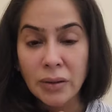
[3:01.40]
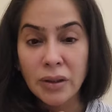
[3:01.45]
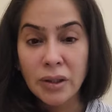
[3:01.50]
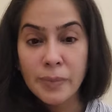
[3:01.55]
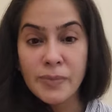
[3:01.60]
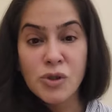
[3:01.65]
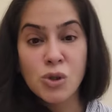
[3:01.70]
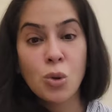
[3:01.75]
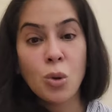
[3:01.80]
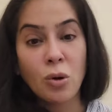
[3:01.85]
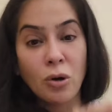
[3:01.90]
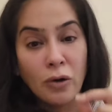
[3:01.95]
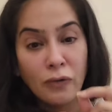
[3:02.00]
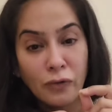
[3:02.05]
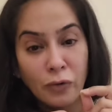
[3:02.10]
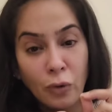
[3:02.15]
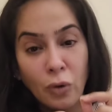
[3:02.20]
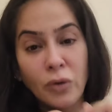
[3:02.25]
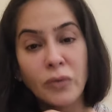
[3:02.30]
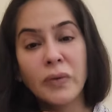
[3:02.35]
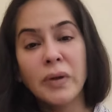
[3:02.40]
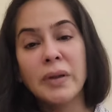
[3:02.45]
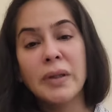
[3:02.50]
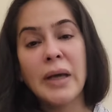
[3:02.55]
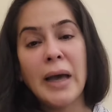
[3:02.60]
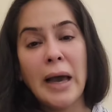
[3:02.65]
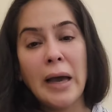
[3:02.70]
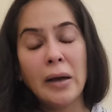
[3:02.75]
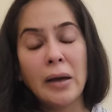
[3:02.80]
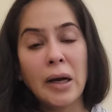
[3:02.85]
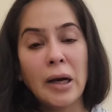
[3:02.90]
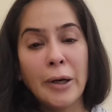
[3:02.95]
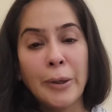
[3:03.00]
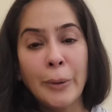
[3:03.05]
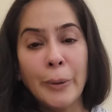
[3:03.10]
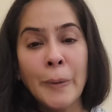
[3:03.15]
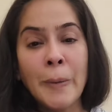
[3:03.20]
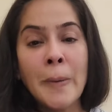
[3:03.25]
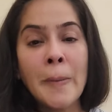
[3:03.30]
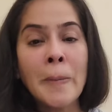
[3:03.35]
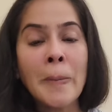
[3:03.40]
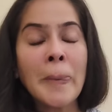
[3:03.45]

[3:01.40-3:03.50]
அடுத்த நிமிஷம் உங்கள் ஃபோன் வந்து ஹேக் ஆகிடும்